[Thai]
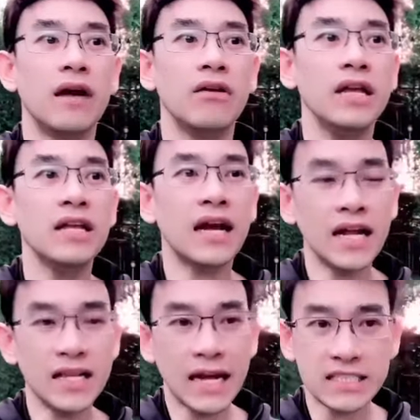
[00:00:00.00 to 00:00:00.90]
คราวนี้ถ้า
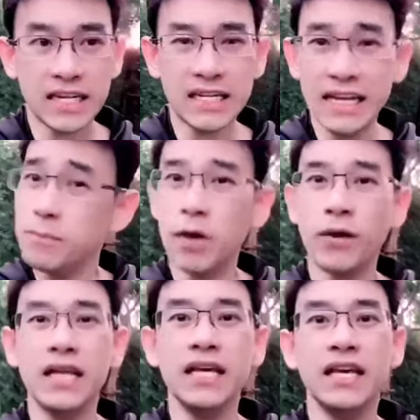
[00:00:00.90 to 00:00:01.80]
ท่านอยากจะดีไปก
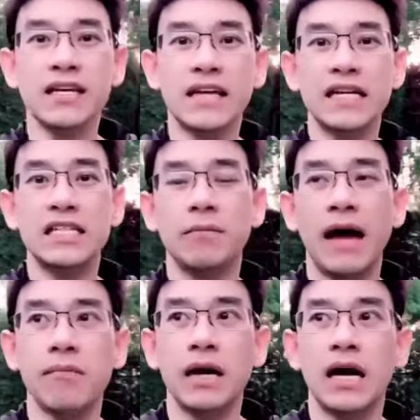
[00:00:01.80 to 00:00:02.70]
ว่านี้อีกอยากจะ
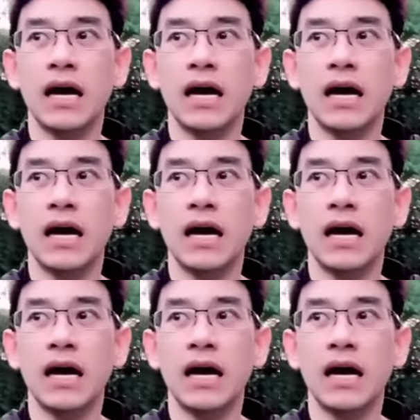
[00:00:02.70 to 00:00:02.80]
แบบ